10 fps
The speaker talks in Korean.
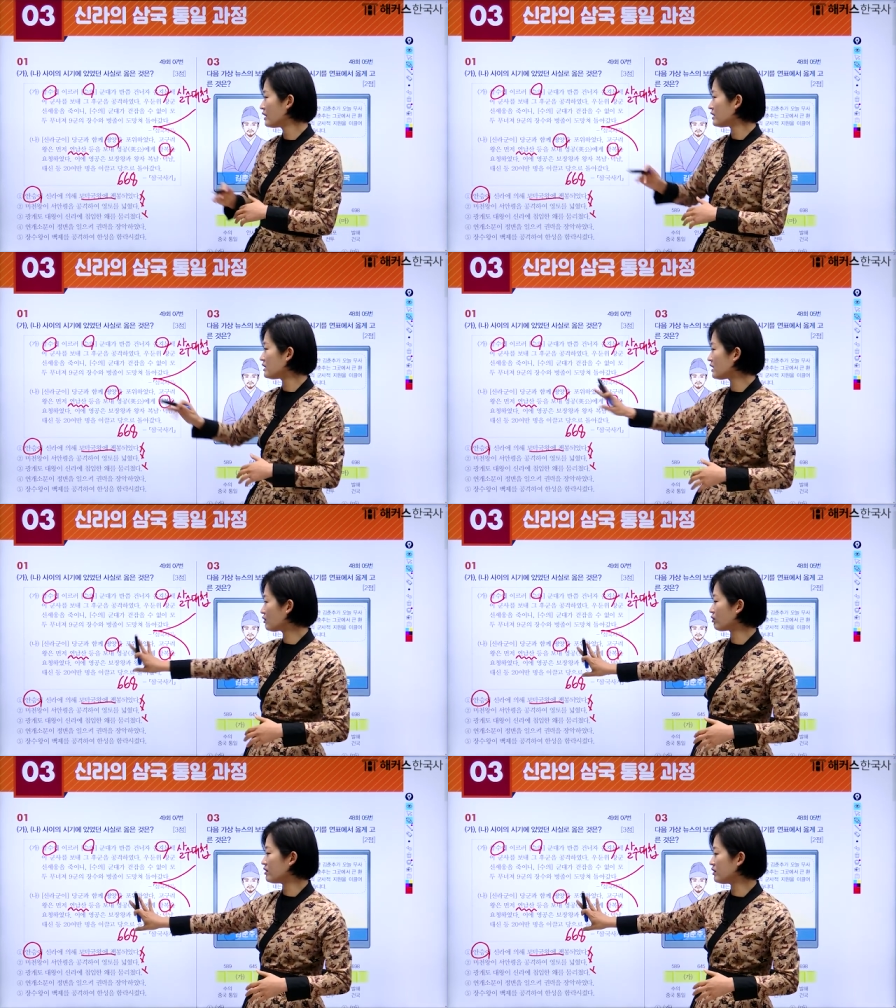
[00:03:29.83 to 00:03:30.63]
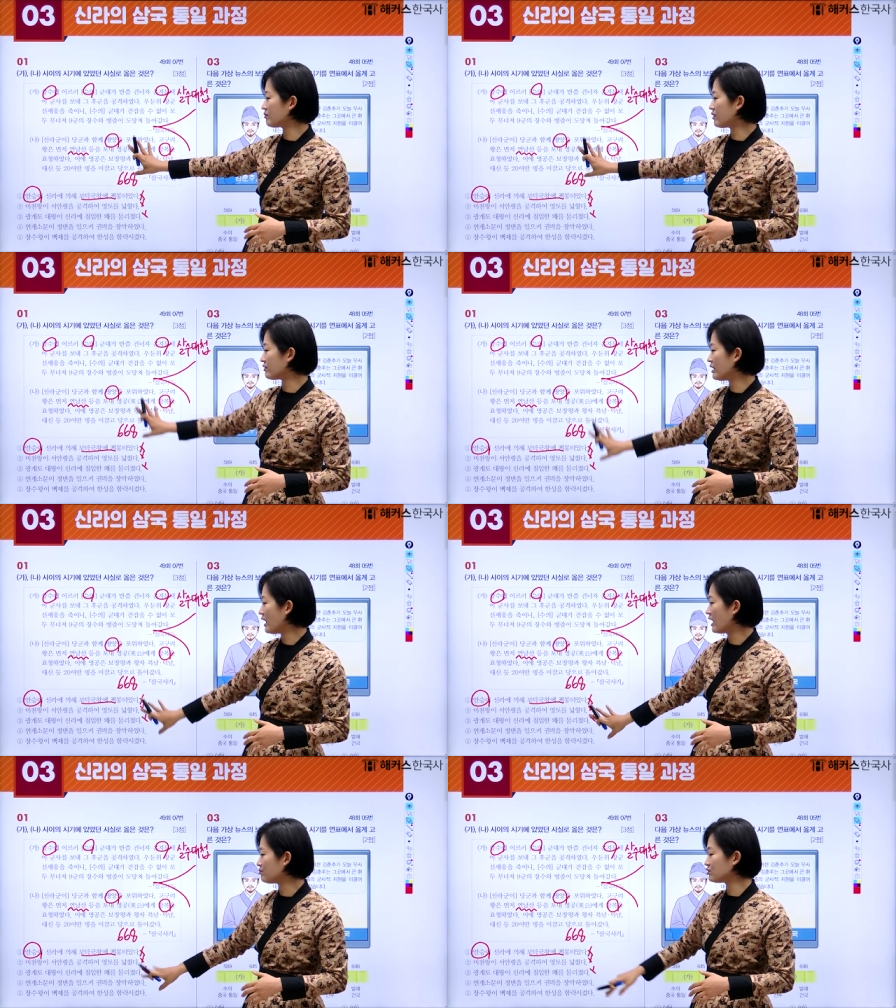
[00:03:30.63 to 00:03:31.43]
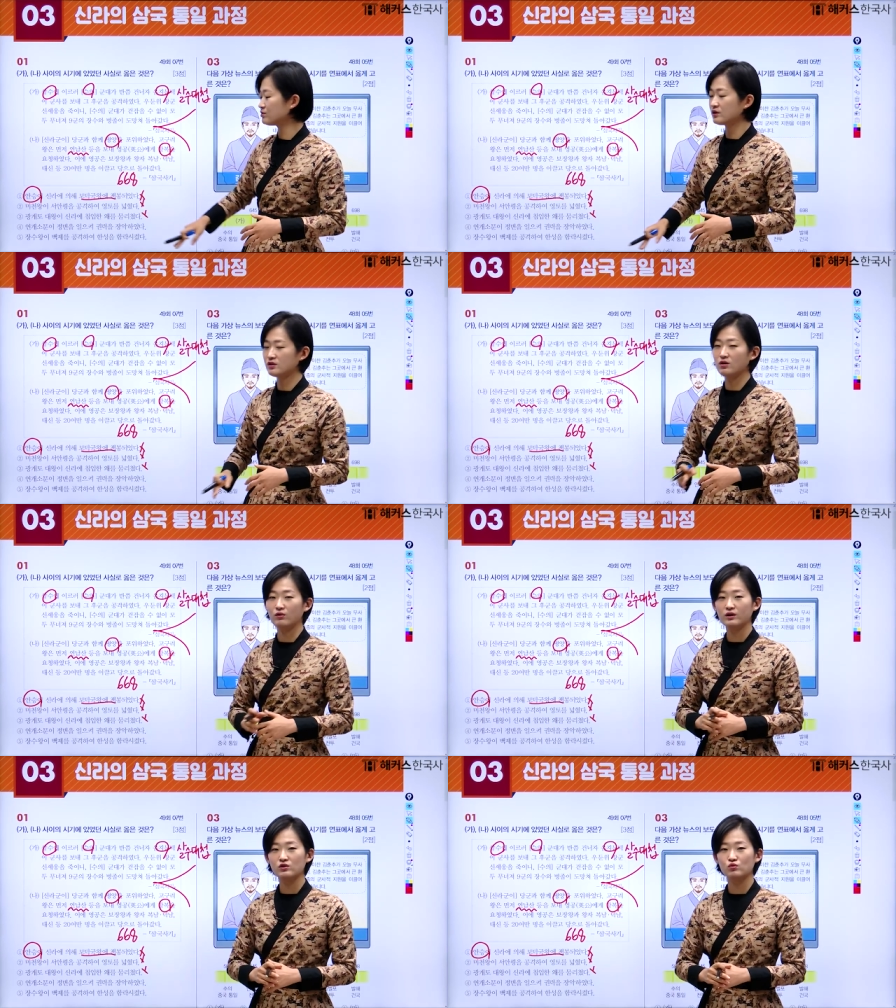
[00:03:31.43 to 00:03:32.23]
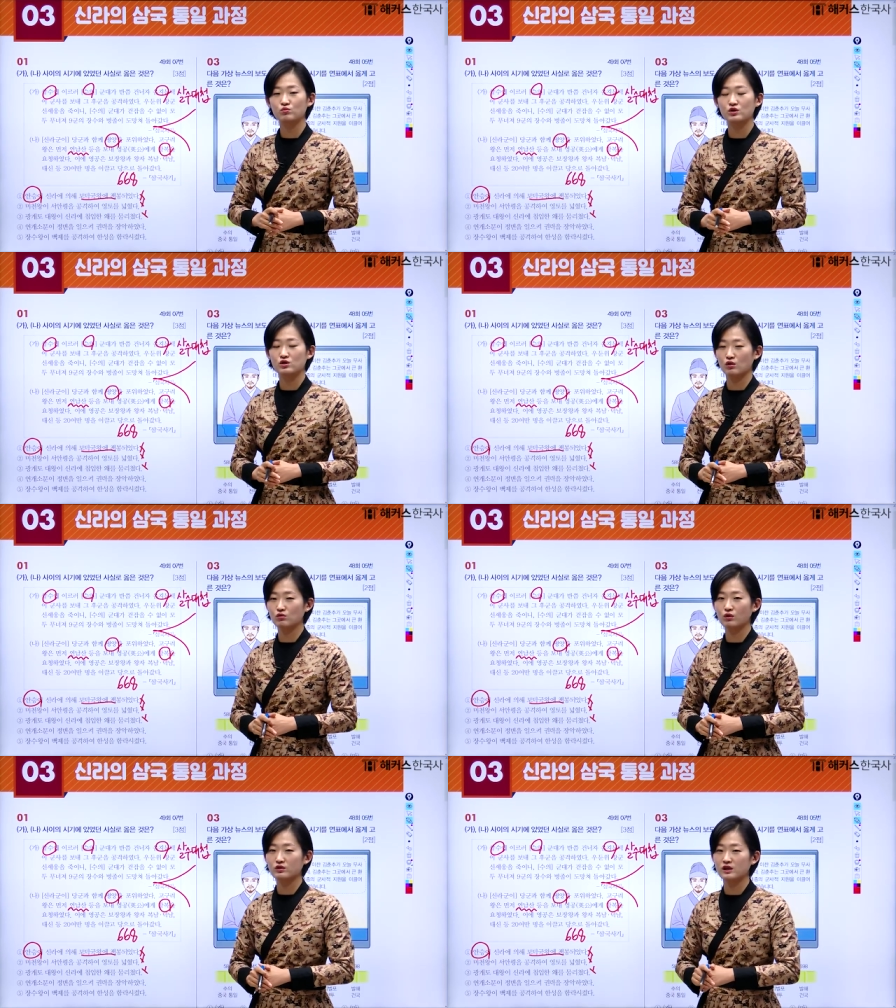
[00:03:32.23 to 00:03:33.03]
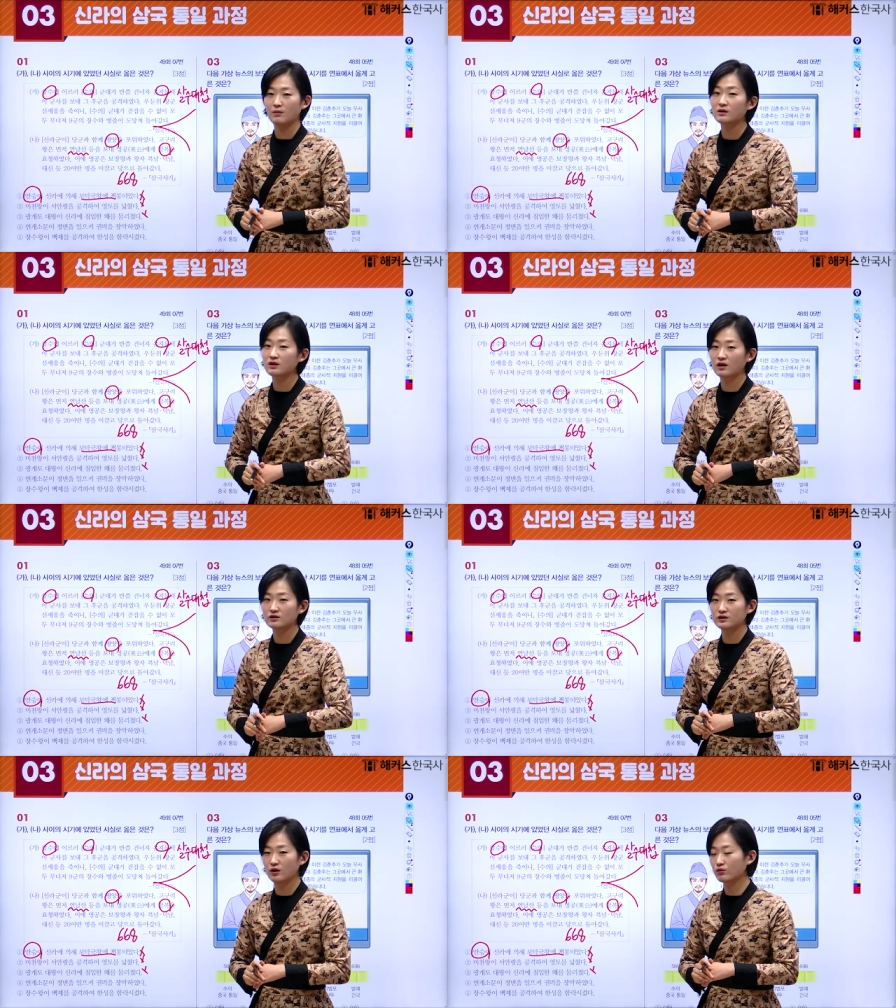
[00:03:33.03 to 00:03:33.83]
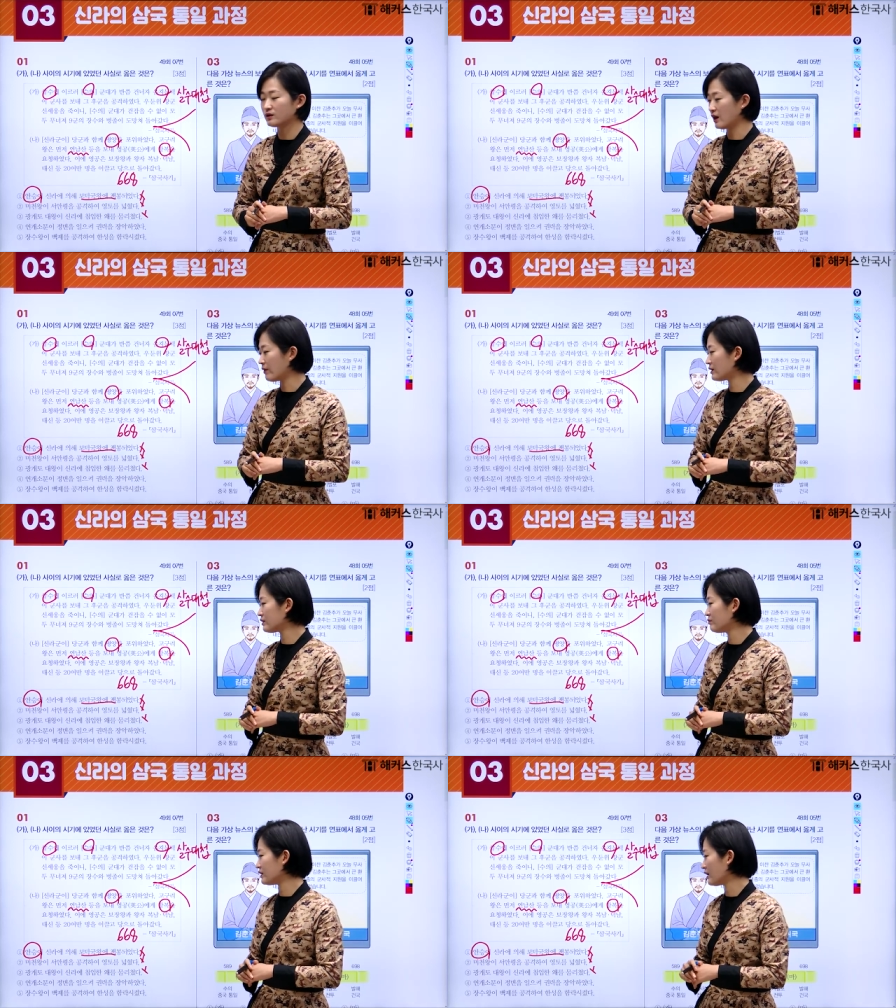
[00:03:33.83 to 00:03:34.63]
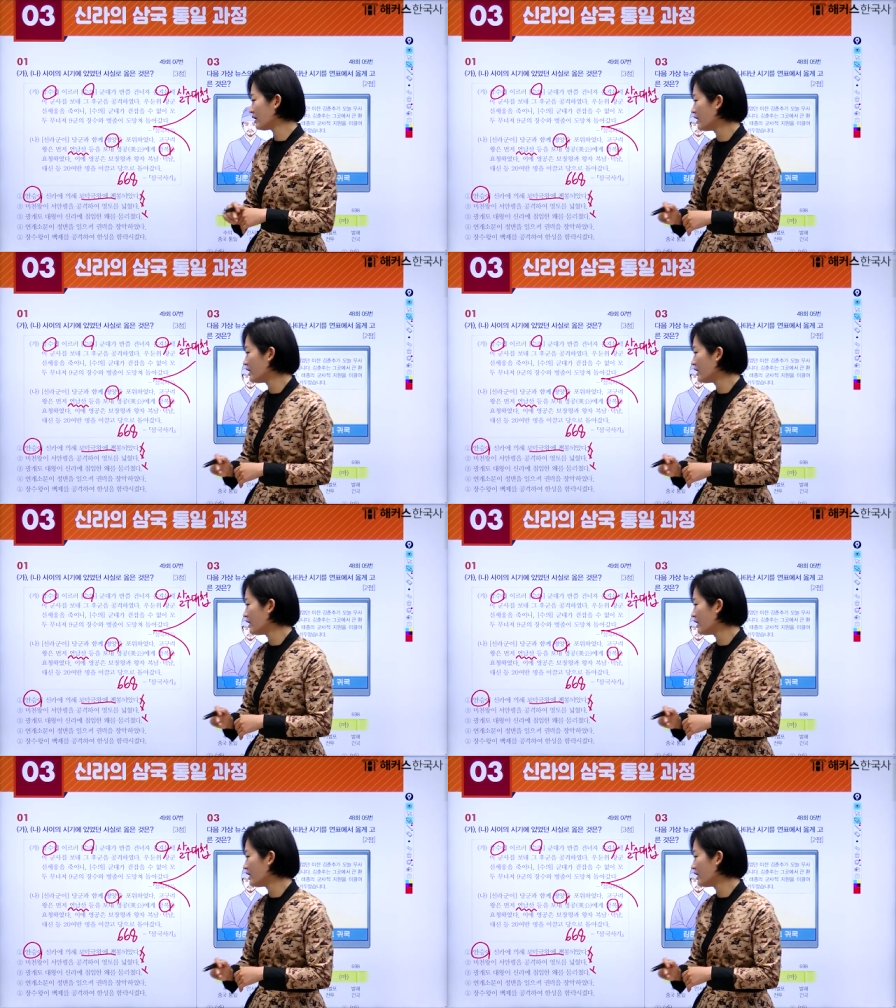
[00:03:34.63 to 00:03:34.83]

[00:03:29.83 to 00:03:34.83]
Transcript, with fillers: 이게 되려면 앞부분에서 연개소문이 정권을 잡았다라는 내용이 나와야 됩니다.